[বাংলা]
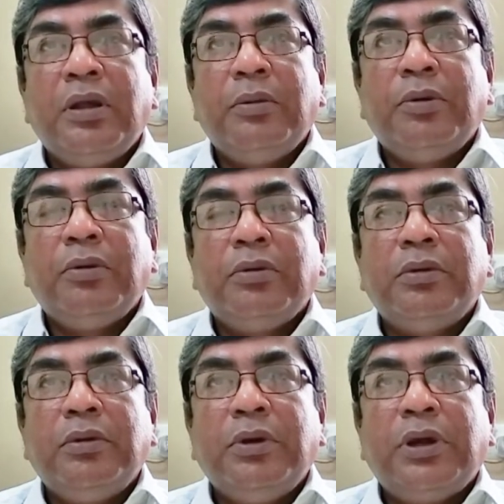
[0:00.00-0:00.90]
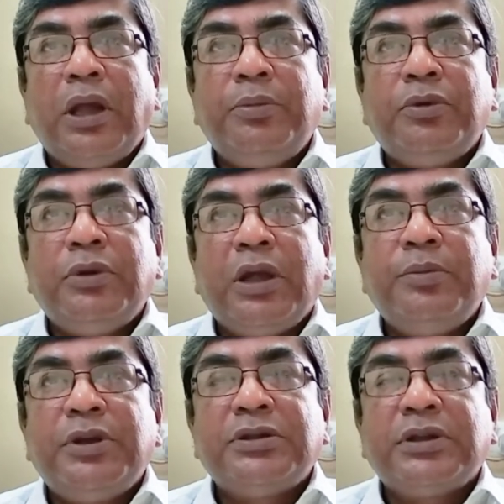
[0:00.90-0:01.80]
এবং টাইপ টু
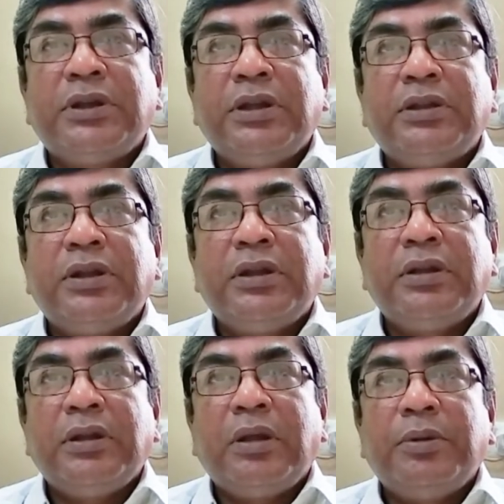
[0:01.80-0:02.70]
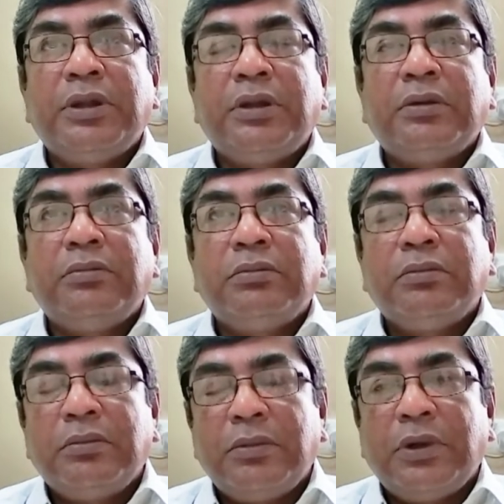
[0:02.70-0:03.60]
ডায়াবেটিসের ক্ষেত্রে আমাদের
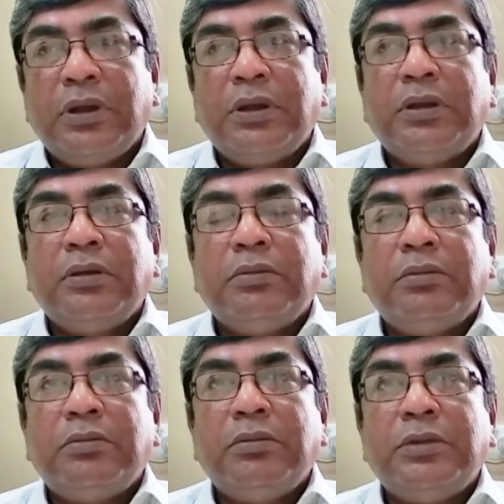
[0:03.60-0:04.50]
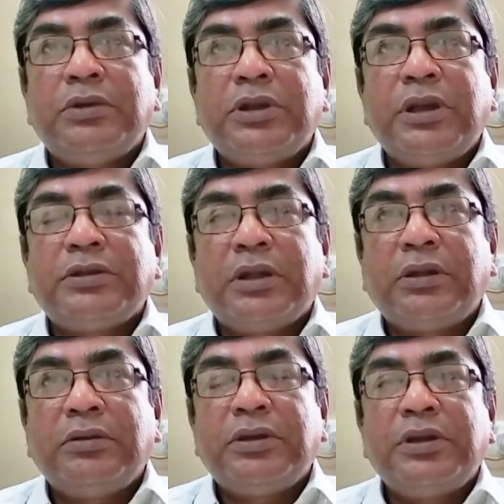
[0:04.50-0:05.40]
এই চিকিৎসা
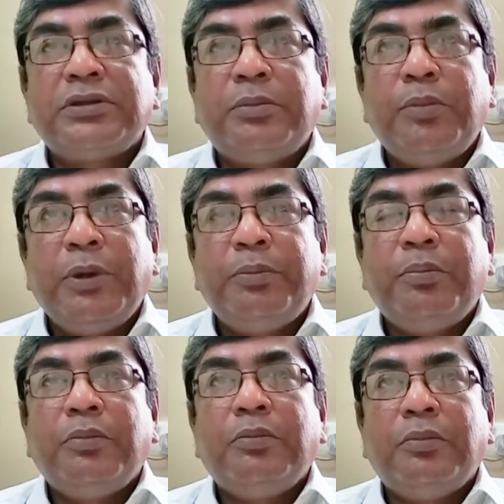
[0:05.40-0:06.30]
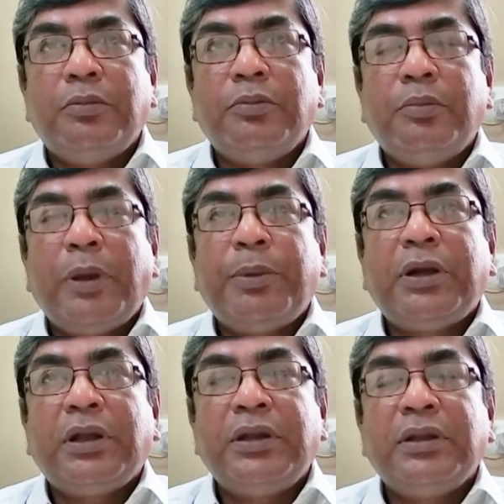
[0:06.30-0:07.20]
চিকিৎসার মেন
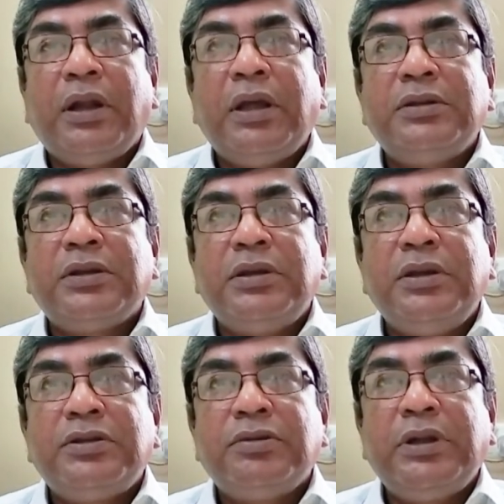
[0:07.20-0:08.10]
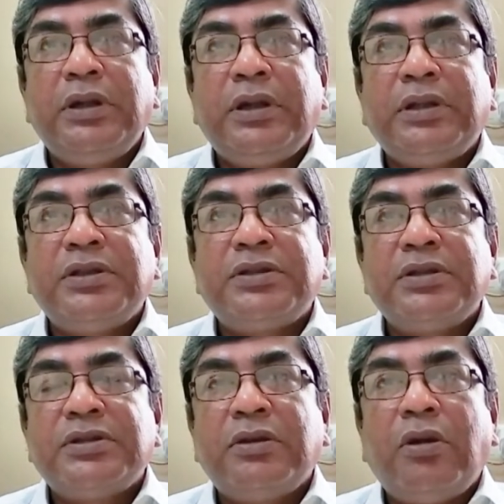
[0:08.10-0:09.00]
ব্যাপারটা গিয়ে দাঁড়ায় যে ইনসুলিনের
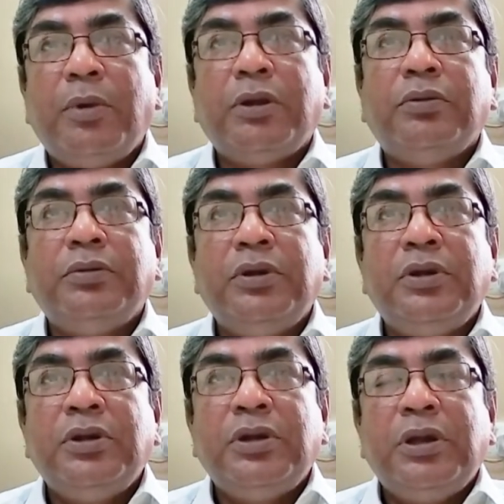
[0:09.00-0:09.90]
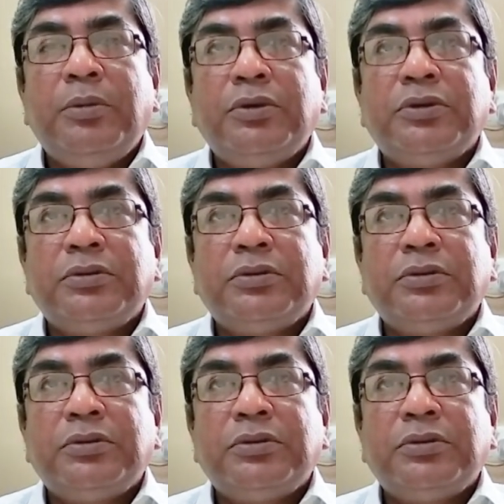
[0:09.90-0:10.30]
রেজিস্টেন্সটা কমানো এবং